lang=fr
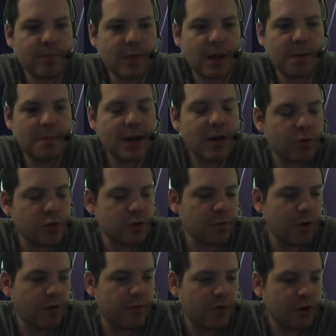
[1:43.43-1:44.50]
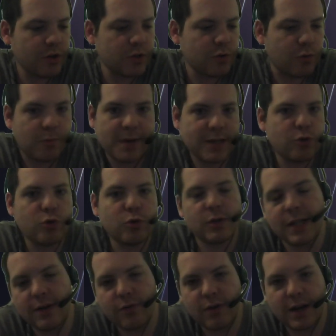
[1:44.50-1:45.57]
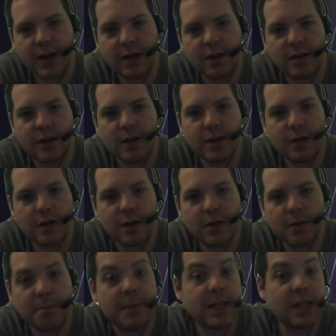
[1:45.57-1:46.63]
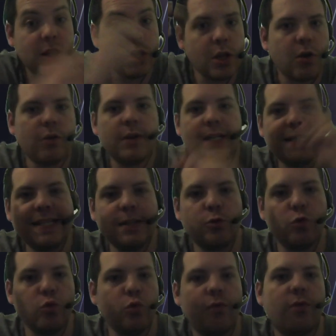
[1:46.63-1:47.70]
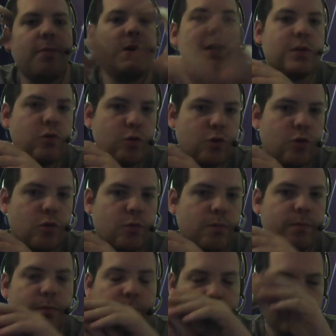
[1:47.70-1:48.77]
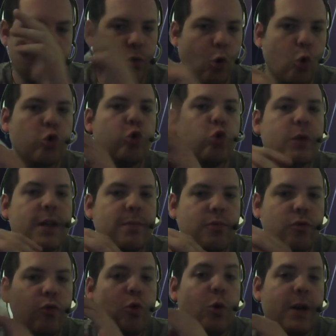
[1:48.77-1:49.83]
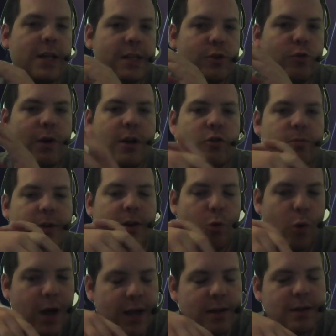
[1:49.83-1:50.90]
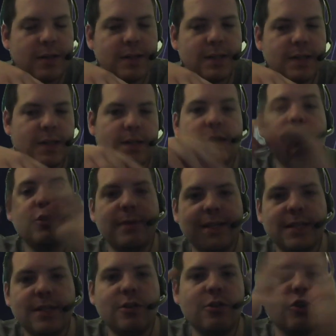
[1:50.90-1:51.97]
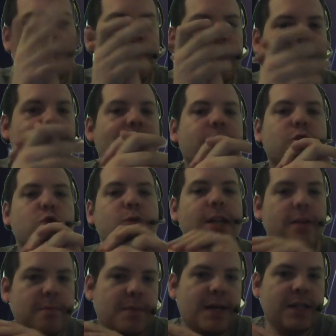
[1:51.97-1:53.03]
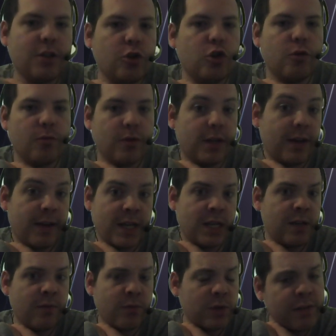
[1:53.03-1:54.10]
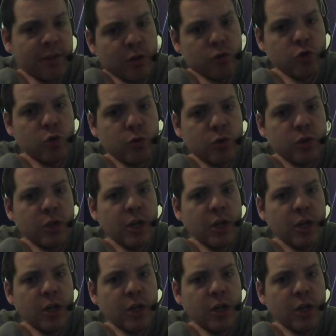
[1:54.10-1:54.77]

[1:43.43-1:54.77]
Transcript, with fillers: Malheureusement, en France, on m'accuse d'avoir maintenant, et c'est tout nouveau parce que au tout début, l'histoire numéro 1, c'était soi-disant j'avais insulté une personne de mon travail. Il Faut savoir une chose.